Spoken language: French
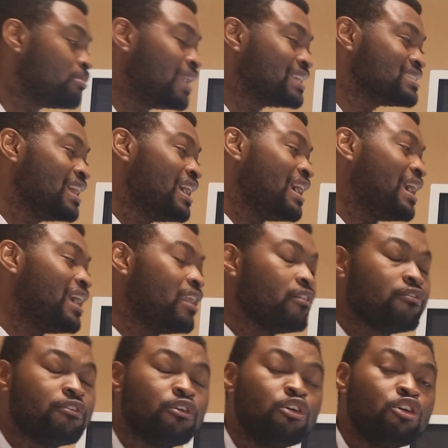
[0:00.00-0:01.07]
place à la
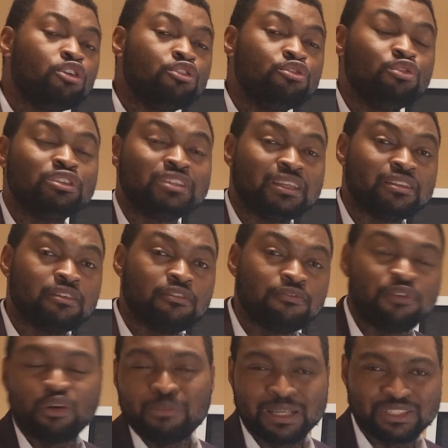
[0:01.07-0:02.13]
fin de cette
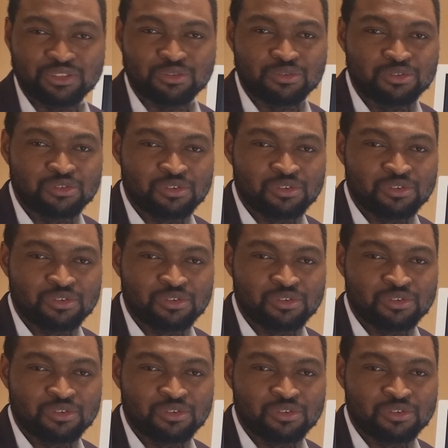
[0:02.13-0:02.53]
formation.